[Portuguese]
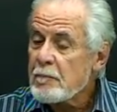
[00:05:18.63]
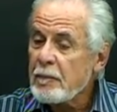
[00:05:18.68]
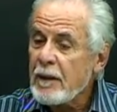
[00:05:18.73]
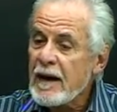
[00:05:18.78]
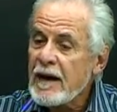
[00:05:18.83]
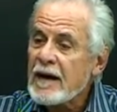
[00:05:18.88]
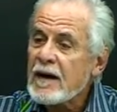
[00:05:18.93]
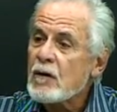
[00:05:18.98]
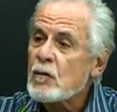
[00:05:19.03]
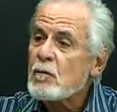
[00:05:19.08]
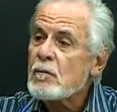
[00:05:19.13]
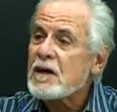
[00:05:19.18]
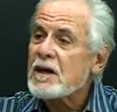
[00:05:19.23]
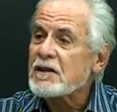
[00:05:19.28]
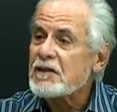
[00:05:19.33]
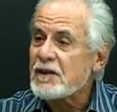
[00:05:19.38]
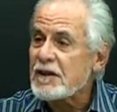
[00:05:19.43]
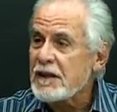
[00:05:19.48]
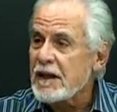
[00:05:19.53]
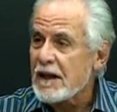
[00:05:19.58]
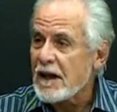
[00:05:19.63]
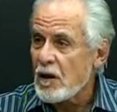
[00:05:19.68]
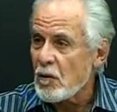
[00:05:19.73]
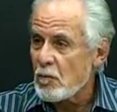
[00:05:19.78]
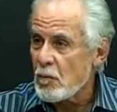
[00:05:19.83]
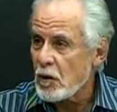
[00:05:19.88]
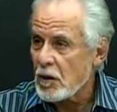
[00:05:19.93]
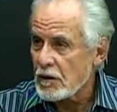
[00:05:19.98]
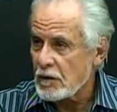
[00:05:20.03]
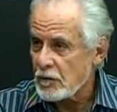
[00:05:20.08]
para uma
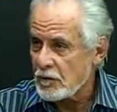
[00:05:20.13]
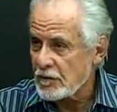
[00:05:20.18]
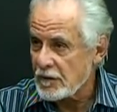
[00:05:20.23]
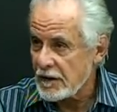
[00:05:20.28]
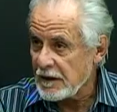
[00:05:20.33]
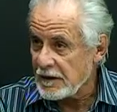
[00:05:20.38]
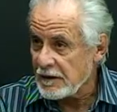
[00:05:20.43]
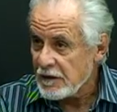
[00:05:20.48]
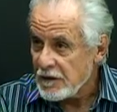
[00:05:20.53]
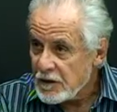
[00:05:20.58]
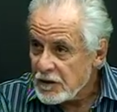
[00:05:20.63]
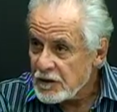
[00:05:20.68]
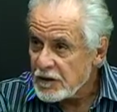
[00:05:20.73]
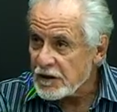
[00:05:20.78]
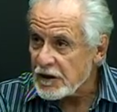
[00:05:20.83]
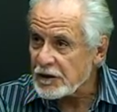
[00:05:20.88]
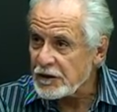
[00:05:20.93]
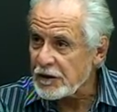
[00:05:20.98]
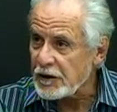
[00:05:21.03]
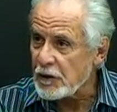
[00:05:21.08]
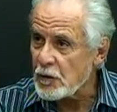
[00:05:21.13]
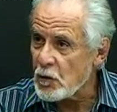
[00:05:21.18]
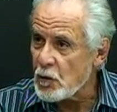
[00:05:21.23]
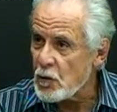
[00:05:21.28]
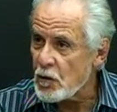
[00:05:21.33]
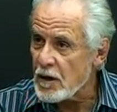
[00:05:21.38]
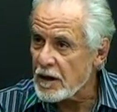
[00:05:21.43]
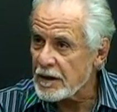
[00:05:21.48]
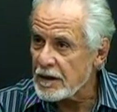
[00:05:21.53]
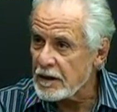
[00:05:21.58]
General Motors que já
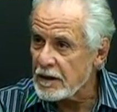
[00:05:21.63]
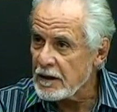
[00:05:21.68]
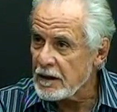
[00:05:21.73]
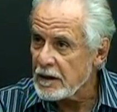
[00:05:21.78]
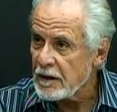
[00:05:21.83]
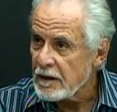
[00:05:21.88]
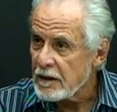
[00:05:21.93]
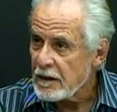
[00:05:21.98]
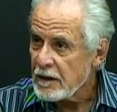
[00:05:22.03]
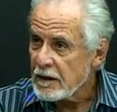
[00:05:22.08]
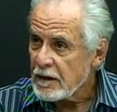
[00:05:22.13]
chegou aqui